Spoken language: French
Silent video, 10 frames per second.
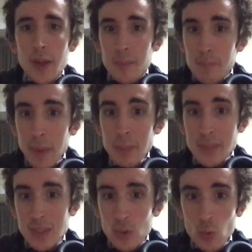même
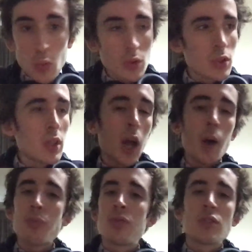si nous on se dit
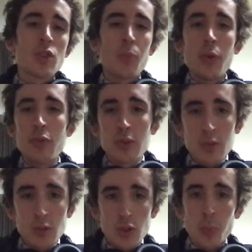hop c'est au pif
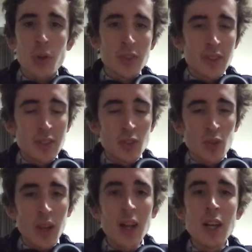je prends ces décisions
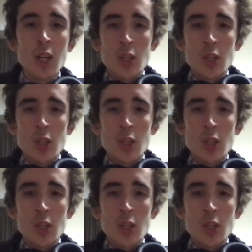là